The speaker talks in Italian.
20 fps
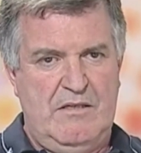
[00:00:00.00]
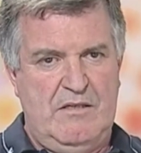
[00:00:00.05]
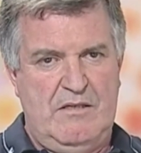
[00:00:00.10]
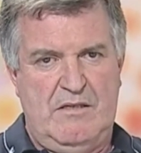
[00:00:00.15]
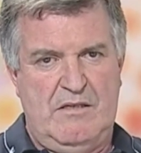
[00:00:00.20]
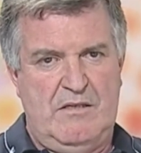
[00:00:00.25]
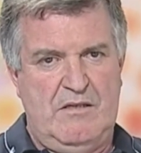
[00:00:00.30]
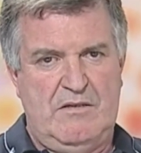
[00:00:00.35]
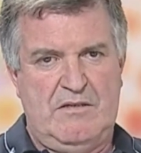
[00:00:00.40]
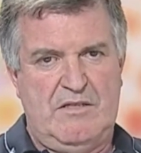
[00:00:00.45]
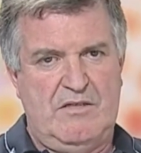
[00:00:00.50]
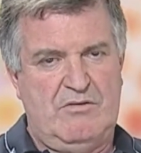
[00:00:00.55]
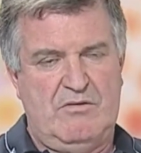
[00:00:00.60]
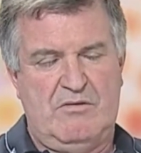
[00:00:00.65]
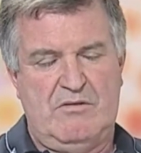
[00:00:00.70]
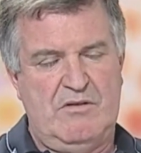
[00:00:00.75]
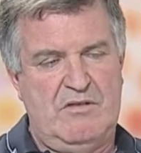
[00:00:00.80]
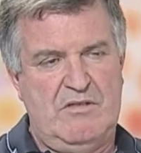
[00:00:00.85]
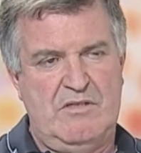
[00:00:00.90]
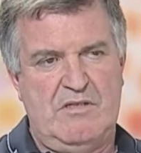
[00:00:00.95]
eh, il
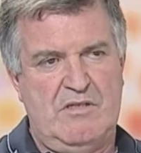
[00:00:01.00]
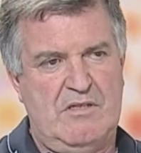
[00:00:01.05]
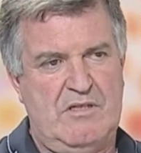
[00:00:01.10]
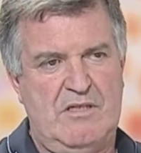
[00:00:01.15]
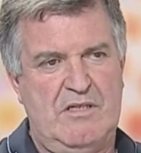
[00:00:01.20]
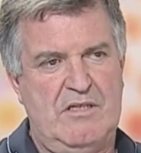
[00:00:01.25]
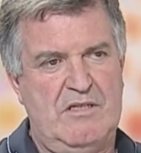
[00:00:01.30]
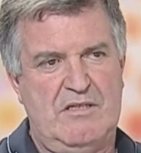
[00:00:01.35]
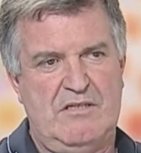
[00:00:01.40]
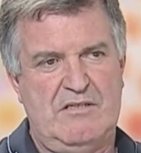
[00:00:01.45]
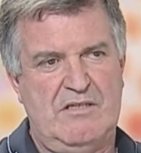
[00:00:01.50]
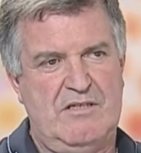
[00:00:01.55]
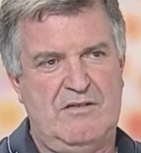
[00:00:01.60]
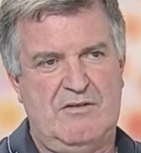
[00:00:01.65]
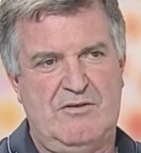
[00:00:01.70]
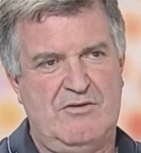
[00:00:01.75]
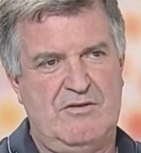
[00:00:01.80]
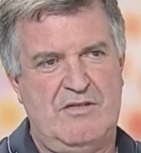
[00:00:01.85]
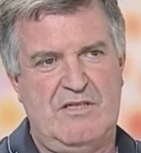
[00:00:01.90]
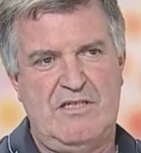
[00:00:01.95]
centro-sinistra
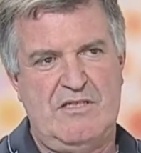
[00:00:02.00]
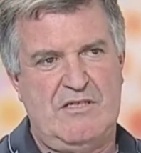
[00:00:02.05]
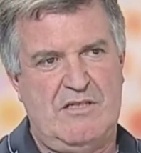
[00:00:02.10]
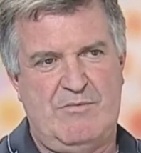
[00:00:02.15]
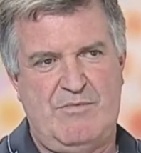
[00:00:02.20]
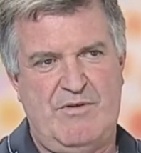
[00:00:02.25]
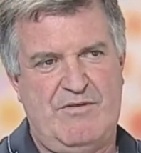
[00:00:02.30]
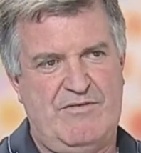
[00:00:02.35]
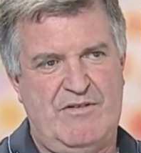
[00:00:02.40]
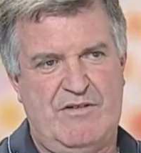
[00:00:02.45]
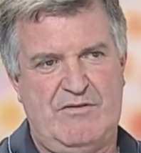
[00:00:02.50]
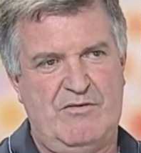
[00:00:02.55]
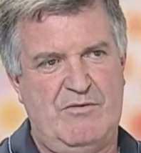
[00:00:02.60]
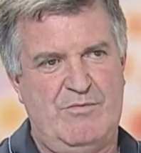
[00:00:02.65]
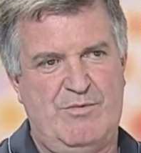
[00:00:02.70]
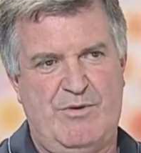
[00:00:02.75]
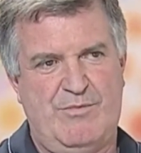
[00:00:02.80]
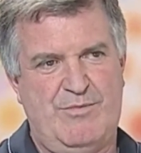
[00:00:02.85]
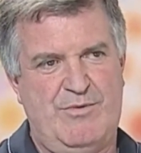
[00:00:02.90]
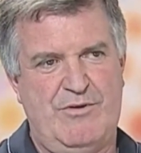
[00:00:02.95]
centro eh, abbia fatto il
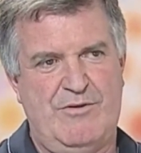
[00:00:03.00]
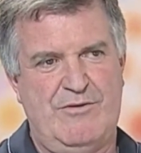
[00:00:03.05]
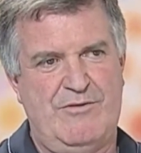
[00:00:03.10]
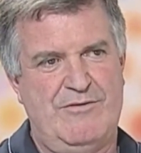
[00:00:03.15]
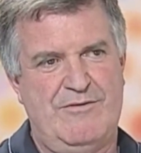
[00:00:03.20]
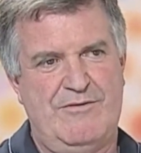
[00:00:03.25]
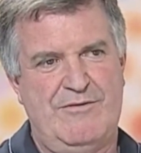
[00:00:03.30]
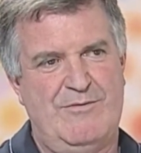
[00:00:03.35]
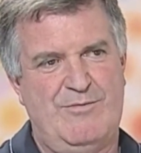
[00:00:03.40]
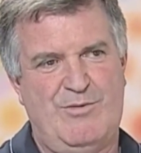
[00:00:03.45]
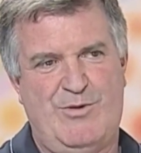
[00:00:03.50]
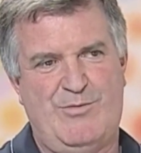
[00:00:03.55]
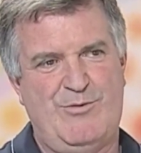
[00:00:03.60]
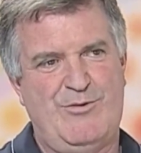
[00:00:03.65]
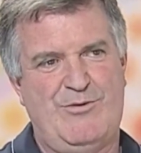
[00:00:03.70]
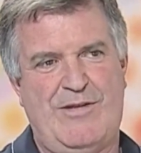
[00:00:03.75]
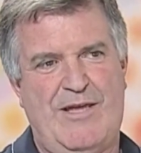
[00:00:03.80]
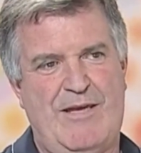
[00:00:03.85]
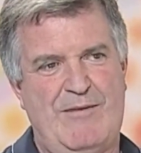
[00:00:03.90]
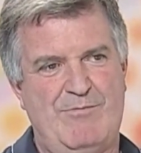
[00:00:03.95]
proprio, il
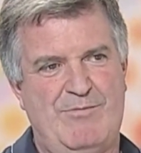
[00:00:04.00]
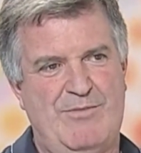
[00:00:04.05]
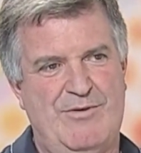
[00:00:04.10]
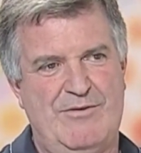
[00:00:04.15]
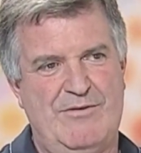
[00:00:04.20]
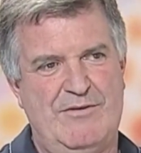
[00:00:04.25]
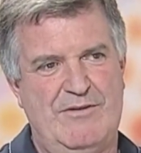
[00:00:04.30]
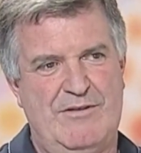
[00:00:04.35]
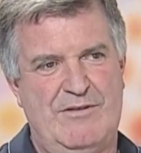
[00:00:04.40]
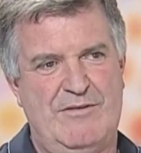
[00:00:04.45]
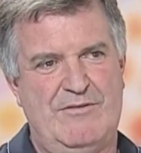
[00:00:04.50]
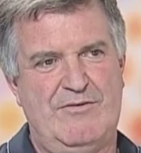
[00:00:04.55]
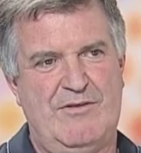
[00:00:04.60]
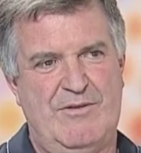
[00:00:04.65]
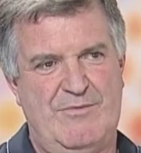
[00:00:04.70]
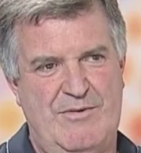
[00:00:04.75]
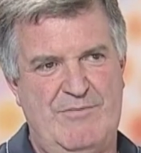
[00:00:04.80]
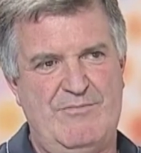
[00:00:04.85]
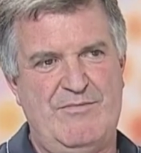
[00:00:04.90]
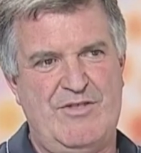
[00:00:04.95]
proprio tempo e noi
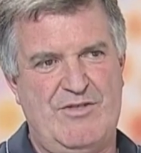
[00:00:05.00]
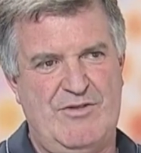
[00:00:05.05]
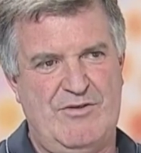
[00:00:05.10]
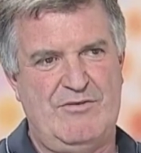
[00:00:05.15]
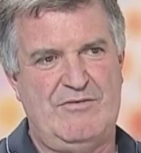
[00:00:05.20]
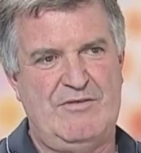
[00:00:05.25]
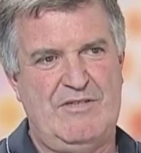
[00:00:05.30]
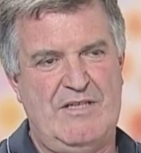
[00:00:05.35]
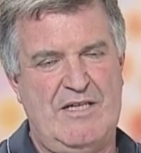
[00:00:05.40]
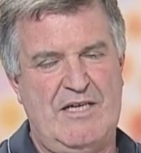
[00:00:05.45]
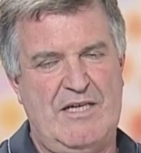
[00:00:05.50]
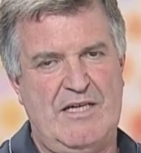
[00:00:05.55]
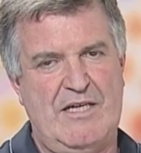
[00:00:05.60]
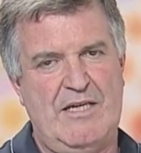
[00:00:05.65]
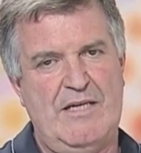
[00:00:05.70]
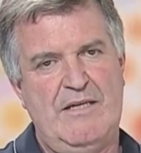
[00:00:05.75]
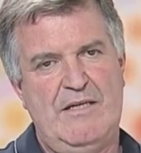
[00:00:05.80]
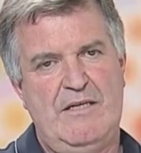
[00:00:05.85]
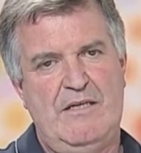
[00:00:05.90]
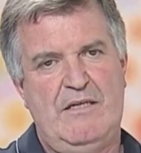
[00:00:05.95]
abbiamo bisogno di
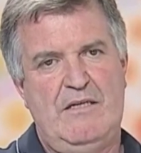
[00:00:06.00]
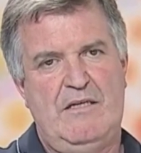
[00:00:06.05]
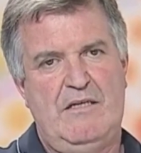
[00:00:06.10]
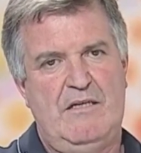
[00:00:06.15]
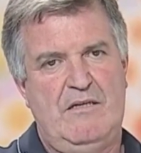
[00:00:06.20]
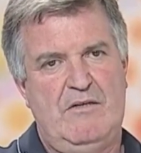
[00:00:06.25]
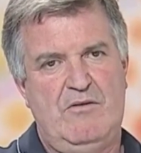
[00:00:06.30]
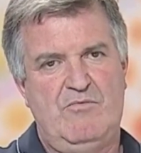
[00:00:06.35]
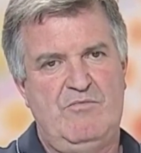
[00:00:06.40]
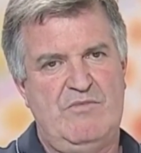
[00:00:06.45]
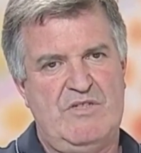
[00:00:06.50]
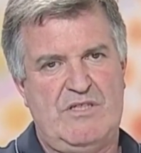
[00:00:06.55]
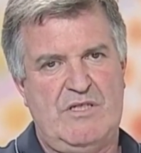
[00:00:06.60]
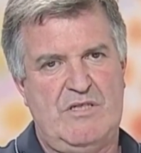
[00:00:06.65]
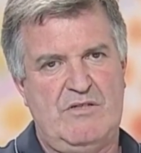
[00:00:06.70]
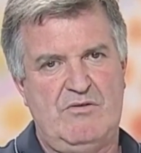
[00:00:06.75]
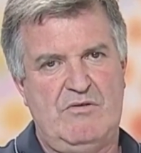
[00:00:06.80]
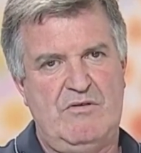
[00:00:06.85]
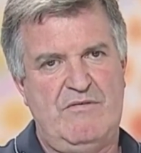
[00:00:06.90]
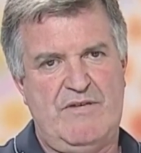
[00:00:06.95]
dare un
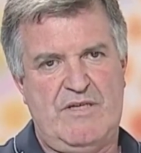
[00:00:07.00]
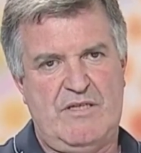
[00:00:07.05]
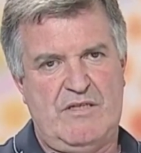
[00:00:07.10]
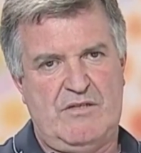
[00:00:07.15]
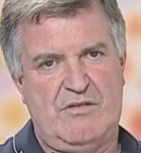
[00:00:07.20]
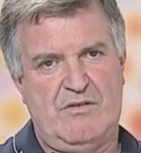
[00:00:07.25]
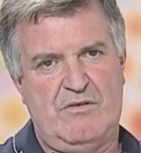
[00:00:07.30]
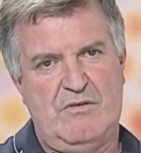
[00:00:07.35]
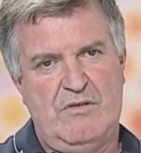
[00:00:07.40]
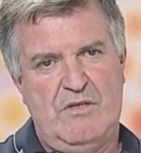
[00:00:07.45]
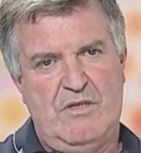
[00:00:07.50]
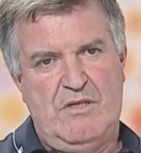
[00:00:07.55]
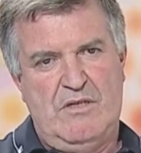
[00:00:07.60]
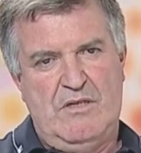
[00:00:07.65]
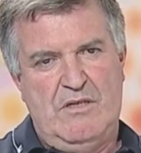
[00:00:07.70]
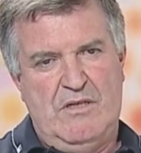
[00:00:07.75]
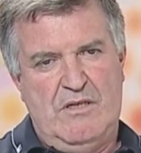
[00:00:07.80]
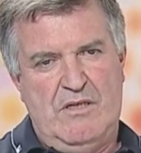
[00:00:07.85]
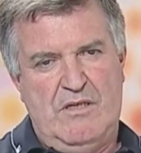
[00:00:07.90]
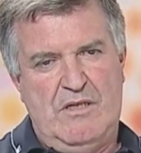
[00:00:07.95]
messaggio diverso.
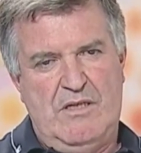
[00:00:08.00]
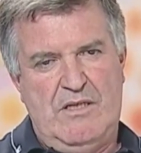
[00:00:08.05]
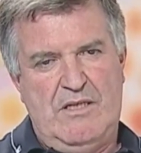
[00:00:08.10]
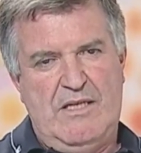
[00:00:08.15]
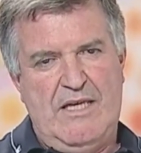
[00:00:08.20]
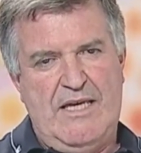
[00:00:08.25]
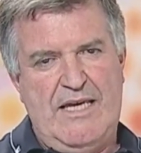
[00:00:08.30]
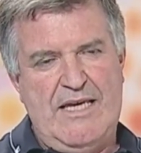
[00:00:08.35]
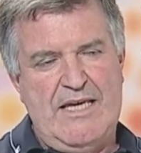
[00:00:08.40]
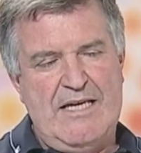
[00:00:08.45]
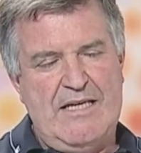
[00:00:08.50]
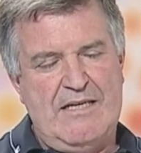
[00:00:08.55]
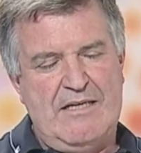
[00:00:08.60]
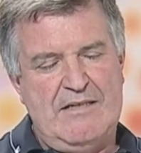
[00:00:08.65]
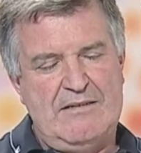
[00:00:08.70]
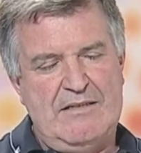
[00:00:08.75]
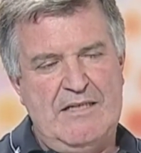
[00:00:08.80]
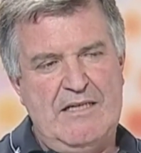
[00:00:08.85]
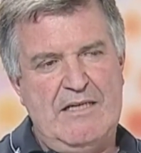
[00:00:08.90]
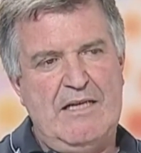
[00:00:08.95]
L'idea
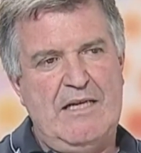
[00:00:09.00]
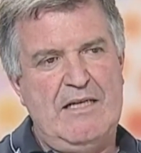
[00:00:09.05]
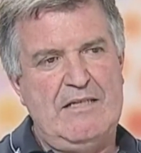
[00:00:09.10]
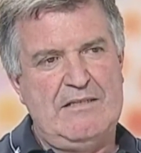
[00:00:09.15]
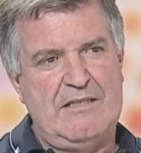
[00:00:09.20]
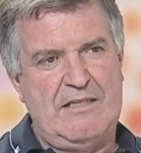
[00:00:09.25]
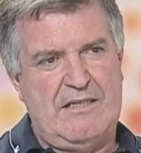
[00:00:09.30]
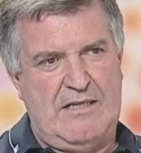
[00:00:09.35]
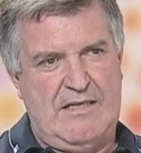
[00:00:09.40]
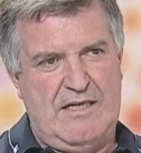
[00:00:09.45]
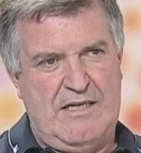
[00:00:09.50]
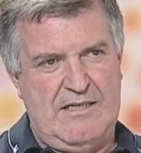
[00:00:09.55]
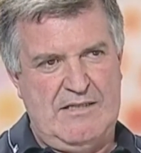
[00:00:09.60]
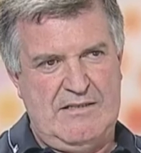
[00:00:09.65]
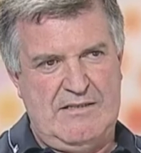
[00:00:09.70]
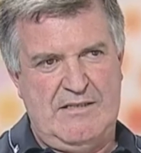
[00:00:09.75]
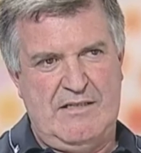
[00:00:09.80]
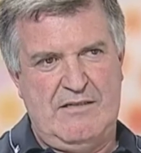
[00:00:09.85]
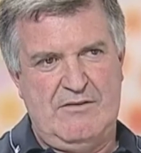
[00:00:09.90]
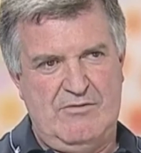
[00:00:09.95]

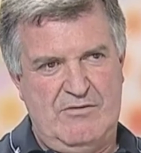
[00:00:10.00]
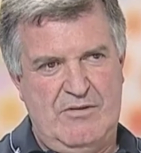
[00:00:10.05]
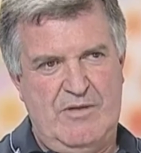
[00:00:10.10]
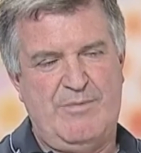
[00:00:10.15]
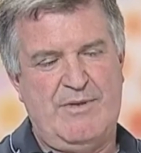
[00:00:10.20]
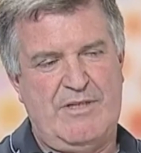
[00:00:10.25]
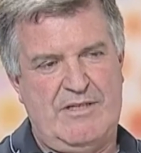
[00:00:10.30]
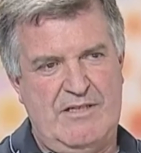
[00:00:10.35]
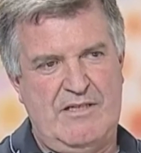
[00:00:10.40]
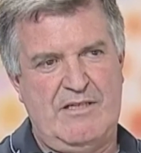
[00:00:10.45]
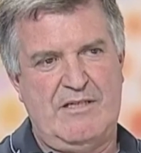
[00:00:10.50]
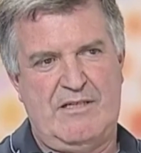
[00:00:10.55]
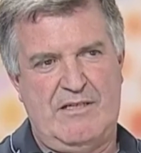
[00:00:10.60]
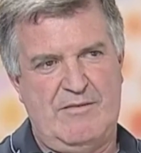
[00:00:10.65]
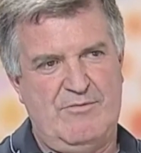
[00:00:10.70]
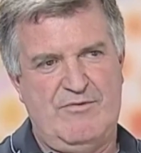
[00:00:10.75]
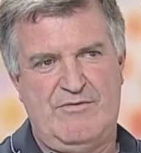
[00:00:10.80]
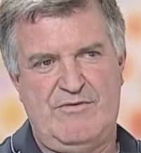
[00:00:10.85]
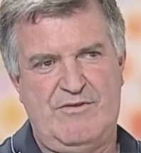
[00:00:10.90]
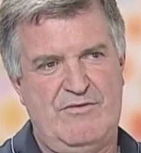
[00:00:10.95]
dell'alternanza noi la
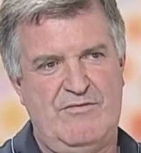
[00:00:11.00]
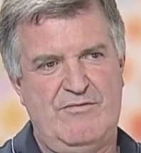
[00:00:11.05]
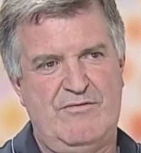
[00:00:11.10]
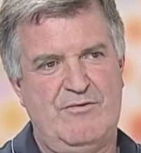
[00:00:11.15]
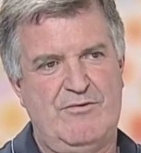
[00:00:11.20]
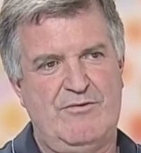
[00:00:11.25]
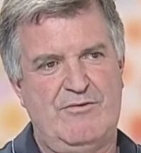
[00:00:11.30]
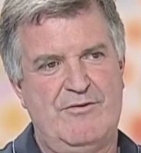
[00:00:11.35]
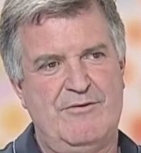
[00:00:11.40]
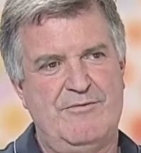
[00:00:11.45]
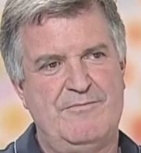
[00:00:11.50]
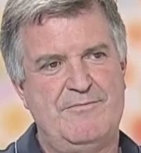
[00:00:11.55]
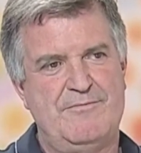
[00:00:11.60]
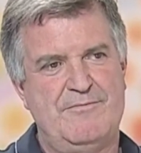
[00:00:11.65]
praticheremo fino in fondo.